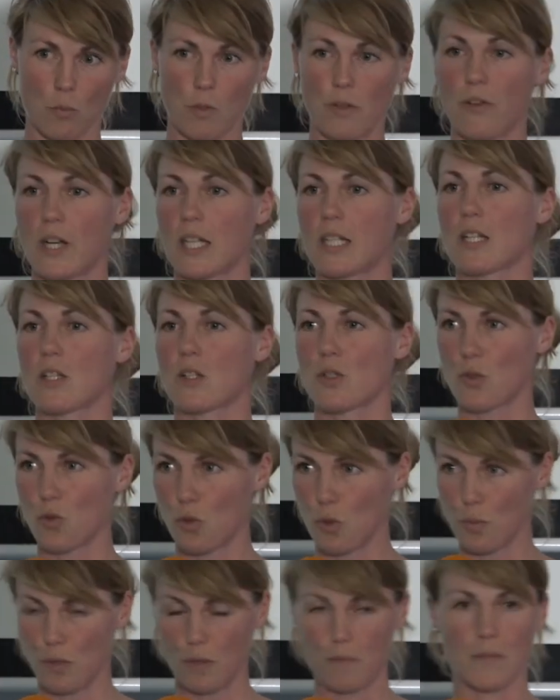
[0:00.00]
mein Vater ist eine
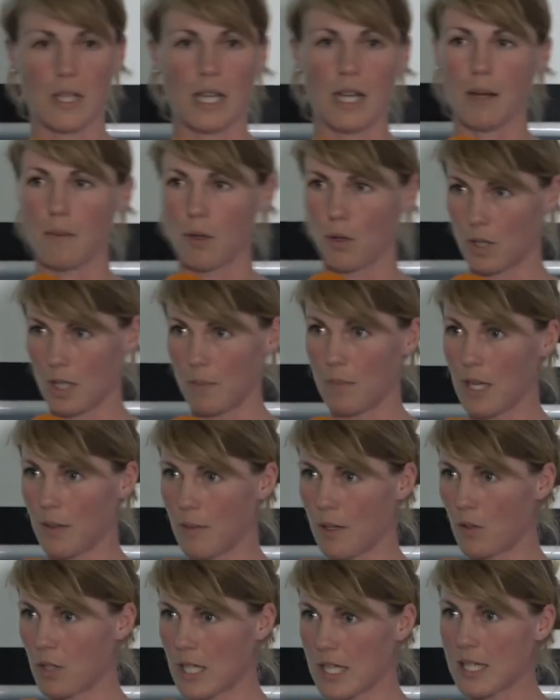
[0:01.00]
Type, kann man, dem
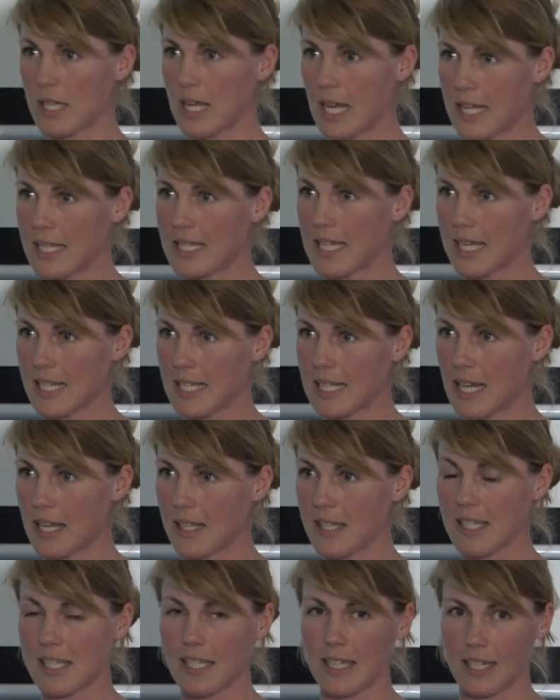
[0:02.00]
kann man, das ist kein
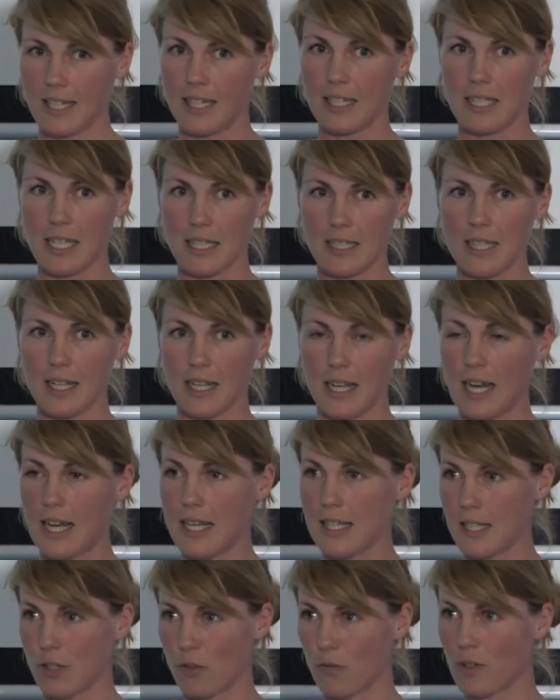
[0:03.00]
86-jähriger
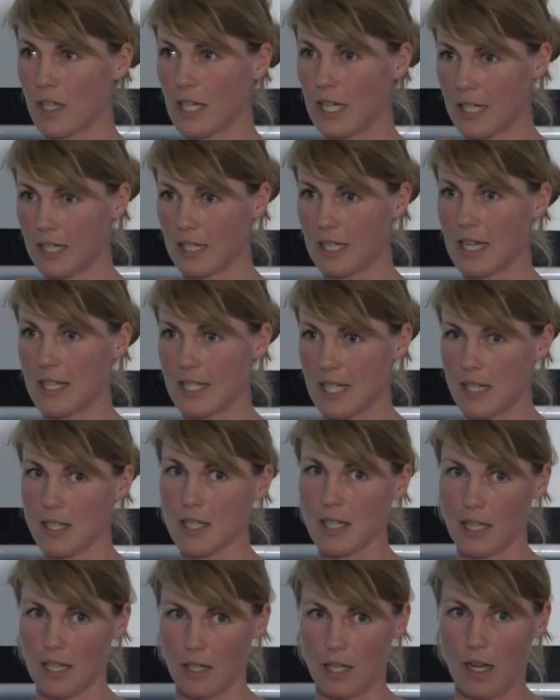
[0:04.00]
Tattergreis, der irgendwie keine drei
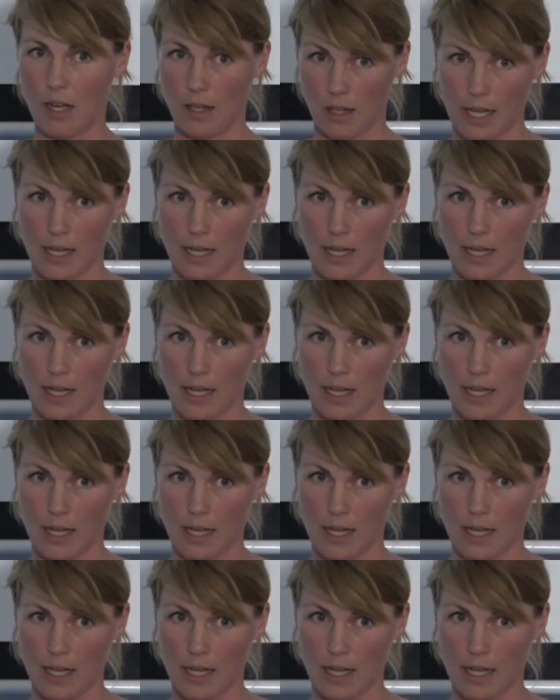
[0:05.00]
Sätze gegen,